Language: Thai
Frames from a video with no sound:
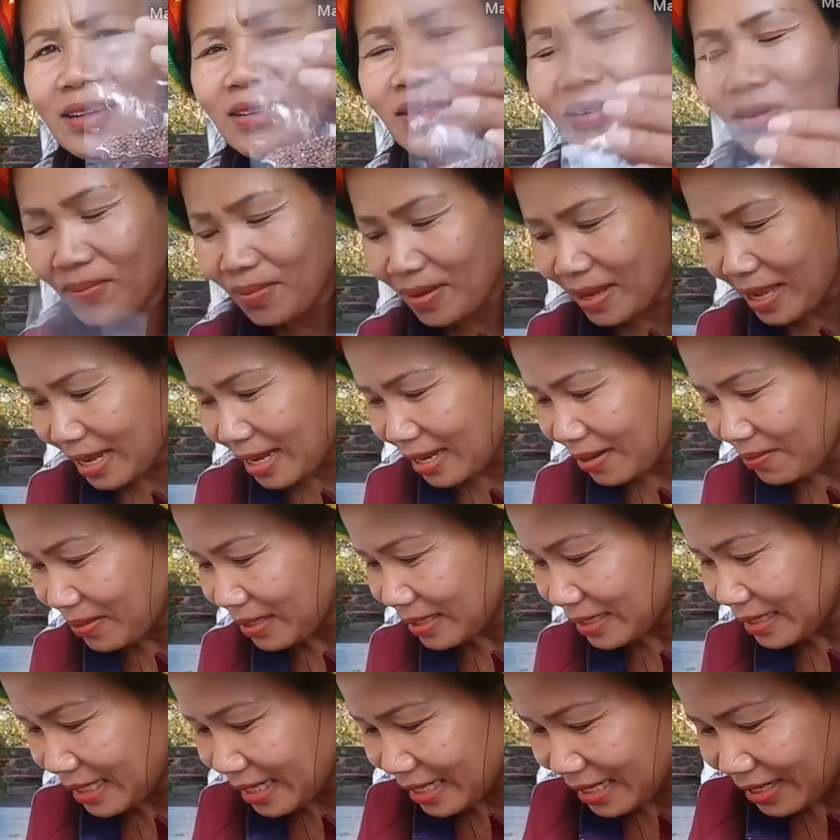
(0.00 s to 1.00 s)
รวมกันแล้วมั
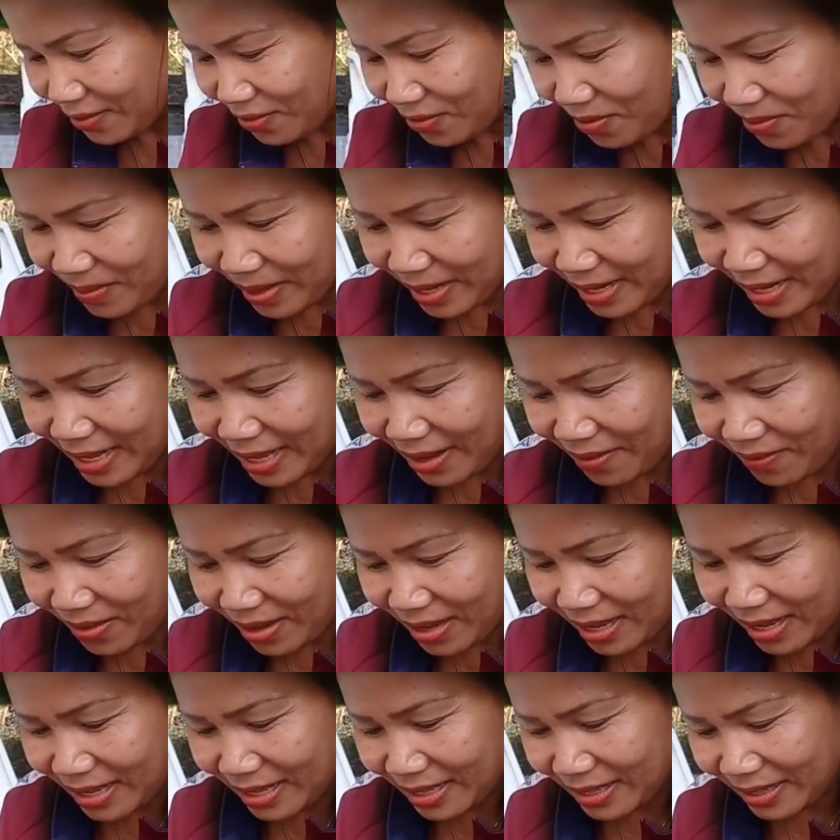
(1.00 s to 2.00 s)
นจะรู้ไหมเนี่ยว่า